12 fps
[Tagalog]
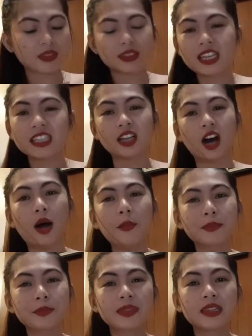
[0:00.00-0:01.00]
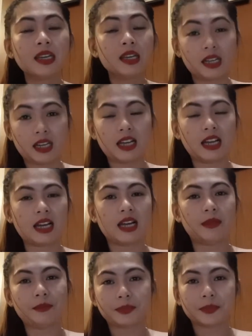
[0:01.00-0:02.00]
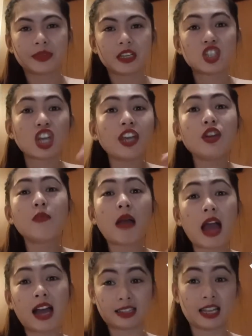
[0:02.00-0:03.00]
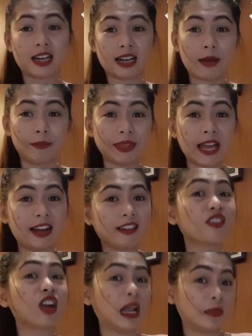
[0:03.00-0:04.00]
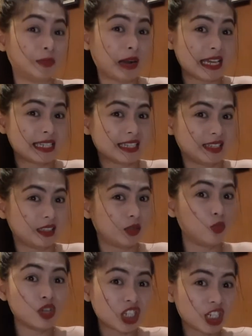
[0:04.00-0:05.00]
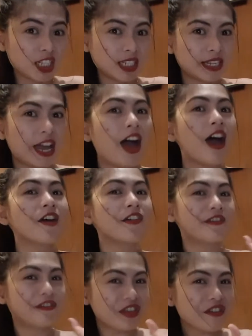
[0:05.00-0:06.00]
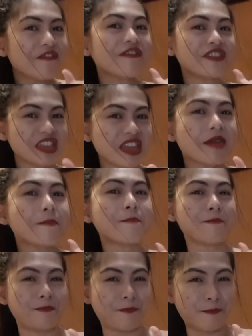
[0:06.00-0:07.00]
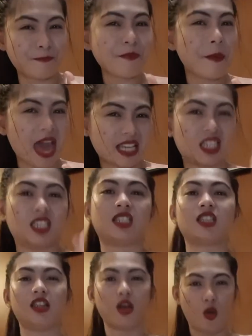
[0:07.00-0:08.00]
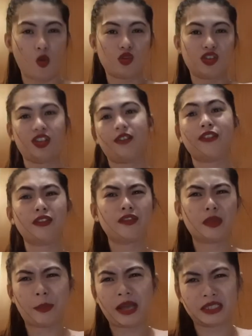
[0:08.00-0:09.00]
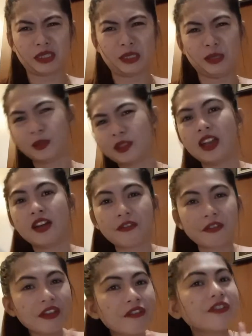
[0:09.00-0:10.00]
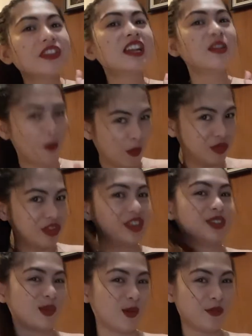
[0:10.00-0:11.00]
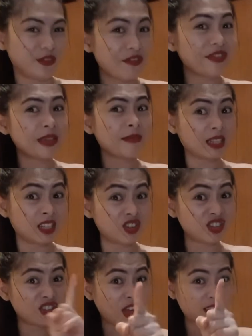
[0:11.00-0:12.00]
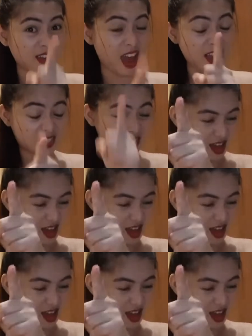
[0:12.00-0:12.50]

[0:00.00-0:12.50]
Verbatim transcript: Dito, uh, siya yung makakatanggap ng grand prize natin, which is 50 pesos load. 50 pesos load. 50 load. 50 million yan, guys.